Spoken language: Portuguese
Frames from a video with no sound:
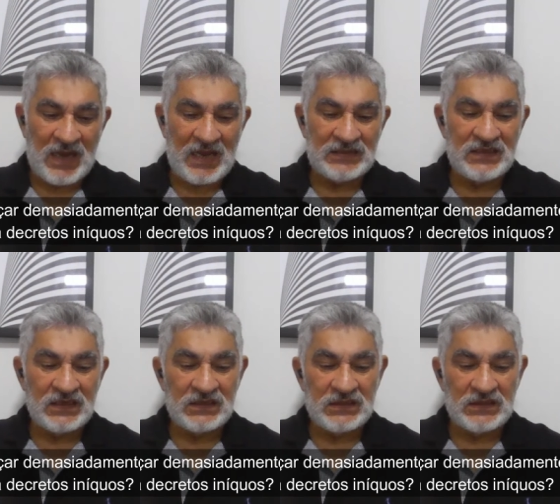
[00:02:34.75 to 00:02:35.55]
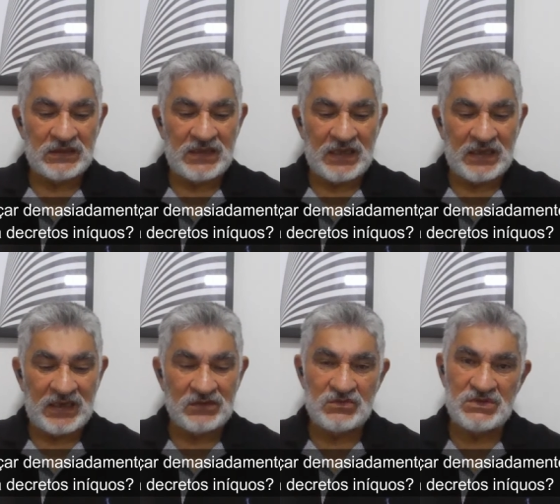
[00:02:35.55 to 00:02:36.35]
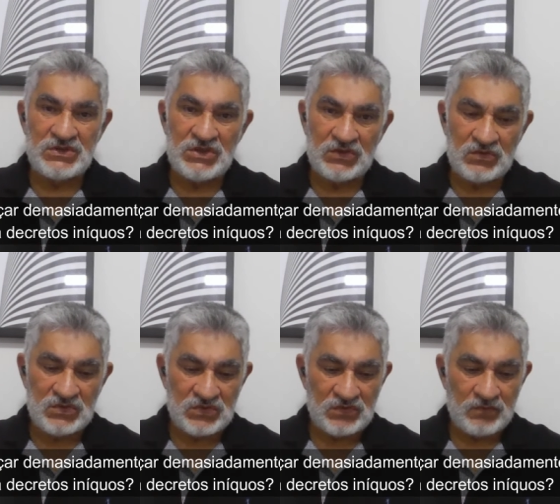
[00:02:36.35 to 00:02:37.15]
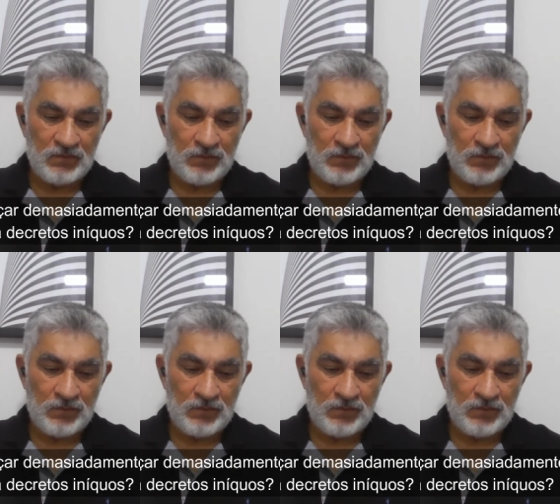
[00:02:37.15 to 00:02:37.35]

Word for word: Há de decretos iníquos?